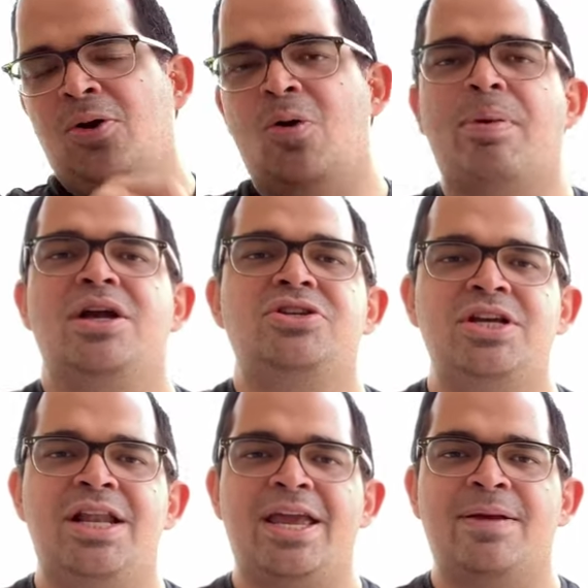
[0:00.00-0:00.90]

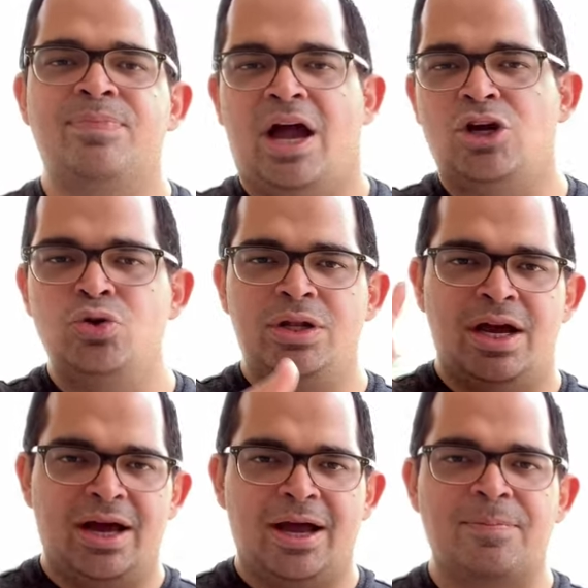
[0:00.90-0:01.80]
Compartilha aí,
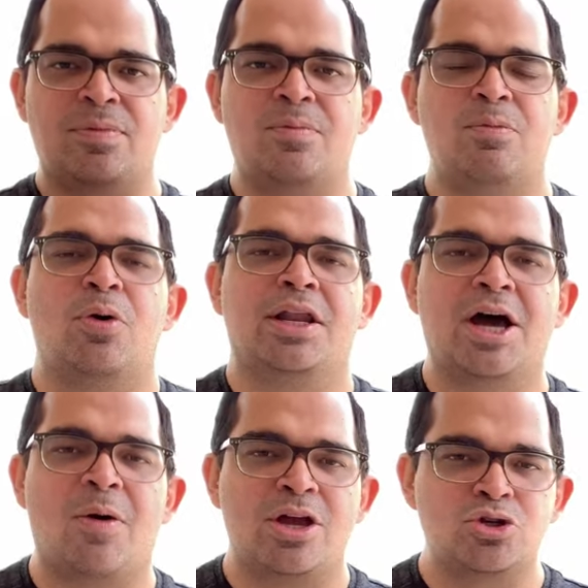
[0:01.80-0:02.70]
ajuda meu
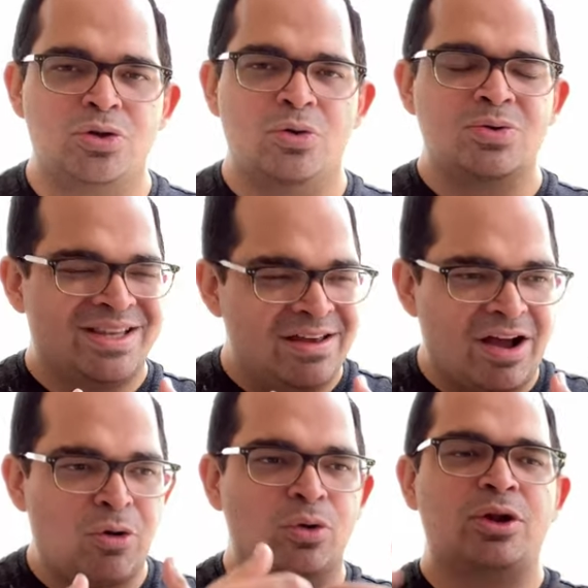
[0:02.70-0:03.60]
canal aí, ajuda eu
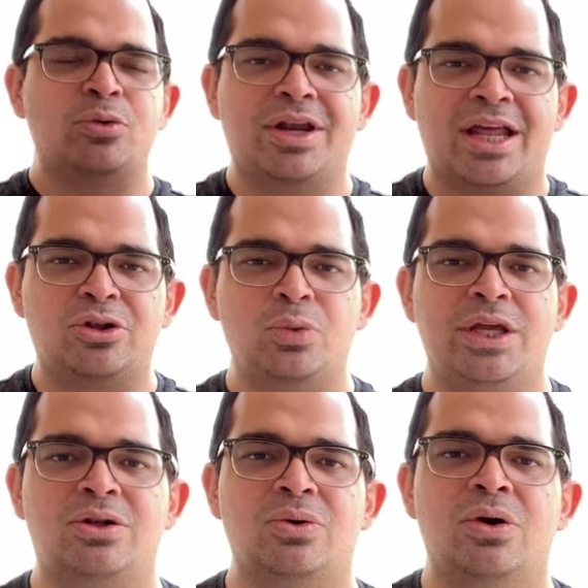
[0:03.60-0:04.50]
levar conteúdo
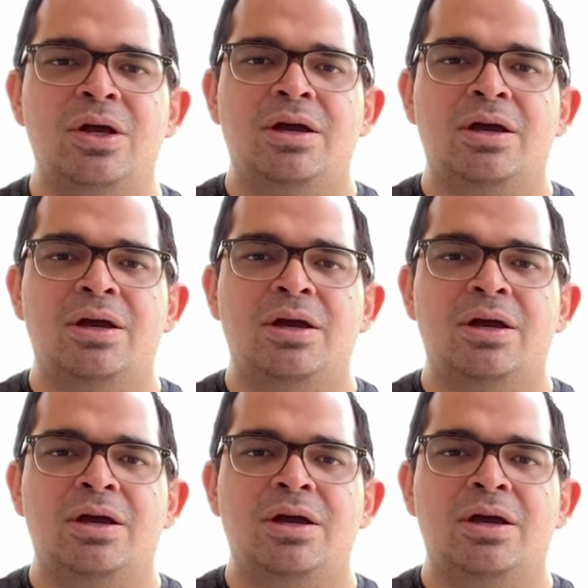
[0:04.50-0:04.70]
gratuito,